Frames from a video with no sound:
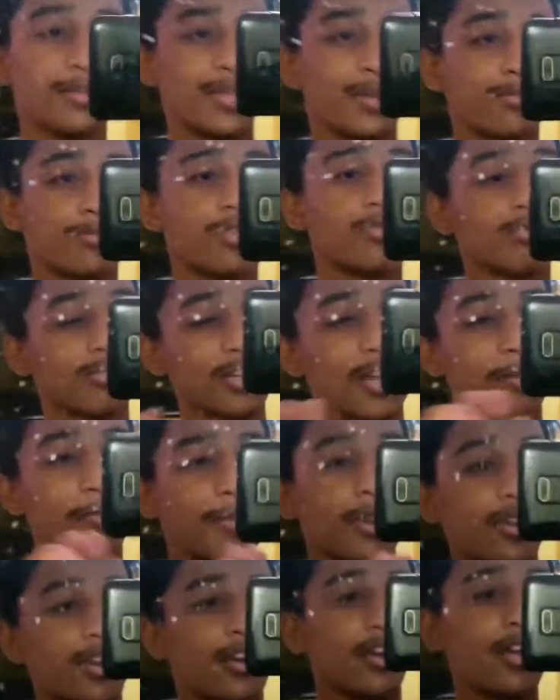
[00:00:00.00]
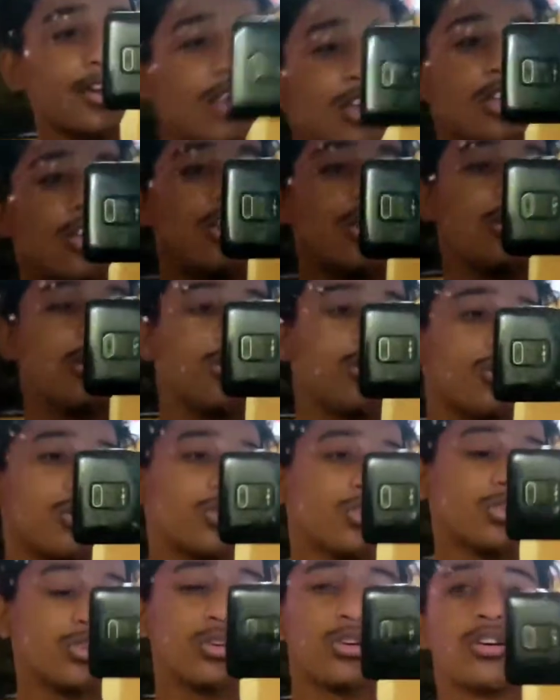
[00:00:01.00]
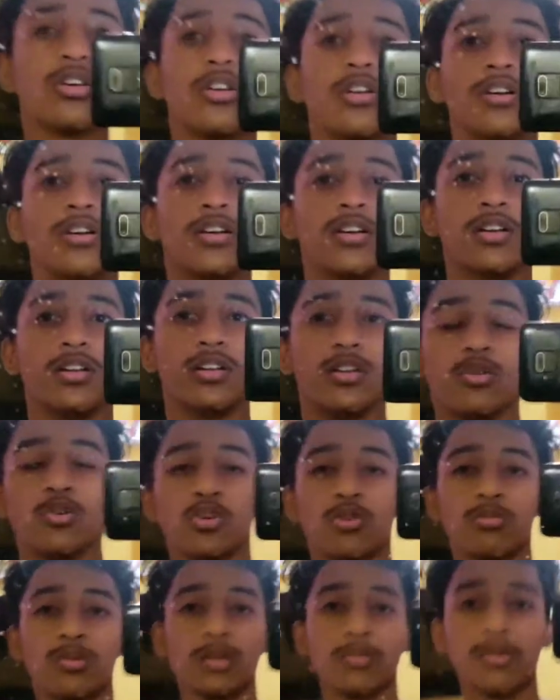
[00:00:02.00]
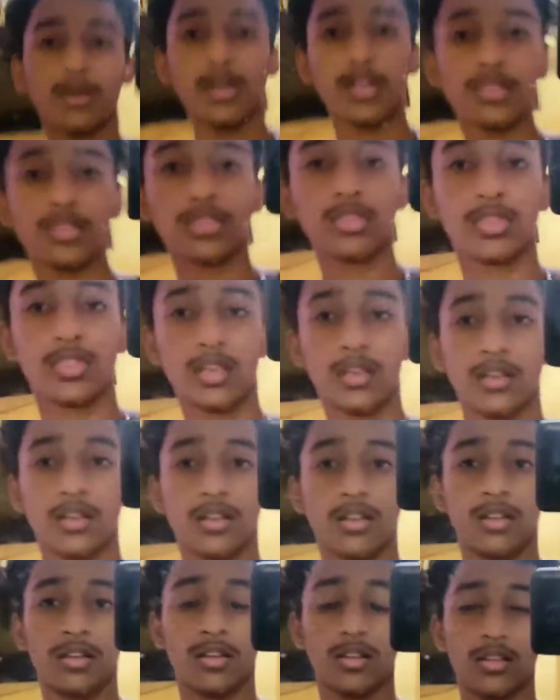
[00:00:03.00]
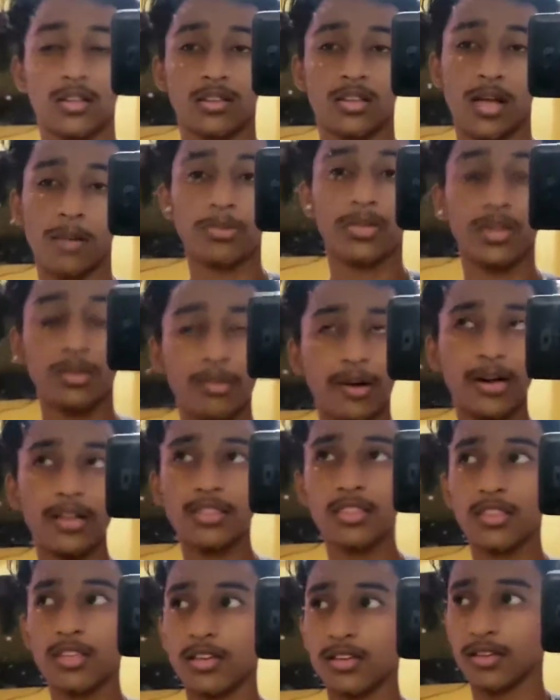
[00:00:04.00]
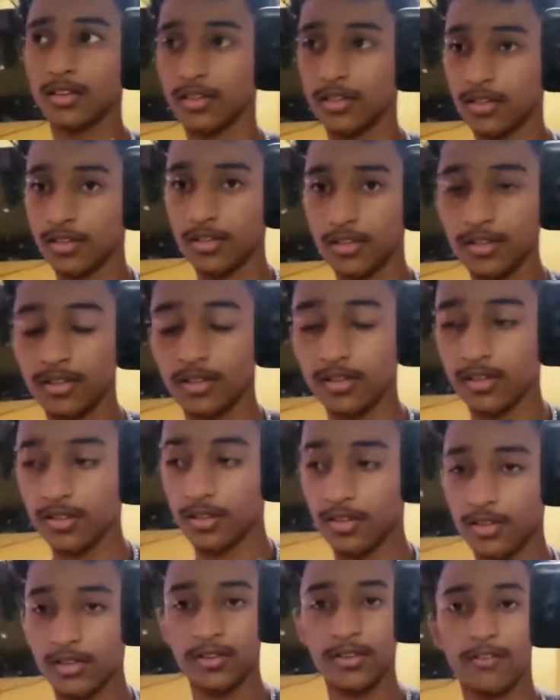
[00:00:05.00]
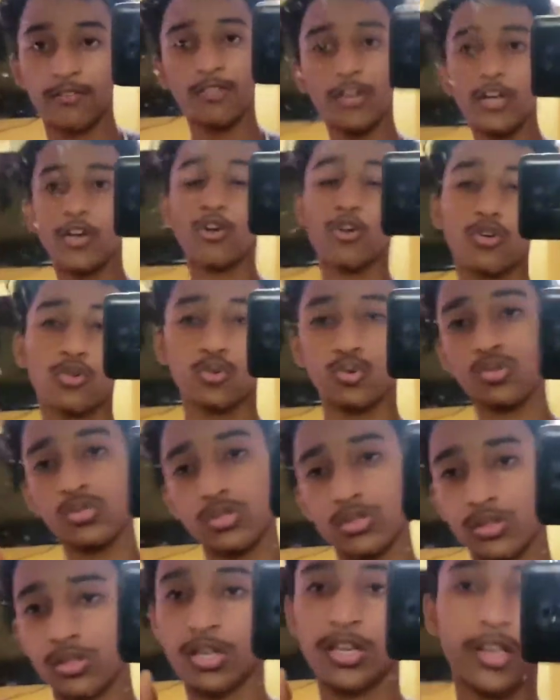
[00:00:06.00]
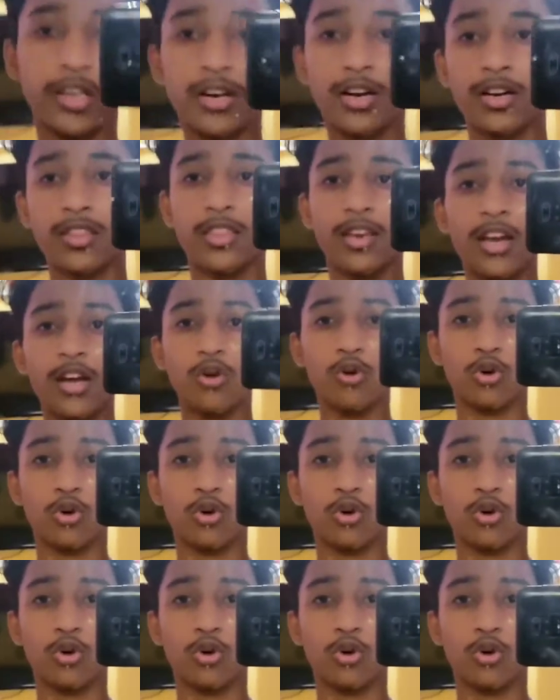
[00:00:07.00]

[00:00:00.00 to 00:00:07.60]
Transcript: मतलब सब्सक्राइब कर लेना और नॉर्मल बात साफ सीधी बात वीडियो को शेयर कर देना